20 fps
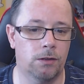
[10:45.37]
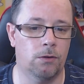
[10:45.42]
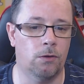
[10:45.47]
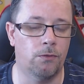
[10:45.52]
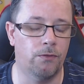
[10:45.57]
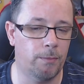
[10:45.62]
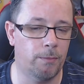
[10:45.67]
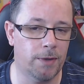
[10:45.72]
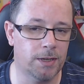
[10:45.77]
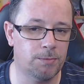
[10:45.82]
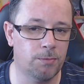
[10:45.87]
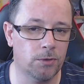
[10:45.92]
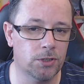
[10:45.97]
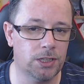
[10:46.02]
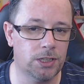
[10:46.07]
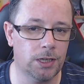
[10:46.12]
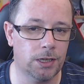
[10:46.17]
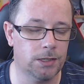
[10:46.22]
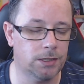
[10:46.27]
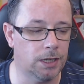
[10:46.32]
on va pas se
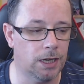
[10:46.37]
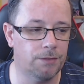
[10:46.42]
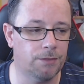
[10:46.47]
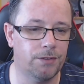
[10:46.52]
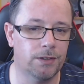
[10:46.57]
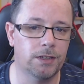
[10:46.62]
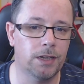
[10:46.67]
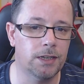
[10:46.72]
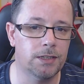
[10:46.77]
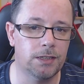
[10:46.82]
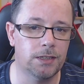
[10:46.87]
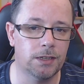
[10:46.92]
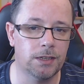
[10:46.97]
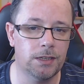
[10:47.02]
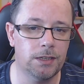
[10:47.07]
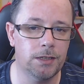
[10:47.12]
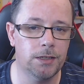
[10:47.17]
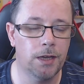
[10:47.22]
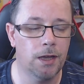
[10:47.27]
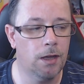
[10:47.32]
mentir, c'est la fin de la
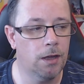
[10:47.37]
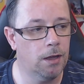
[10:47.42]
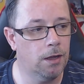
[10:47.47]
série,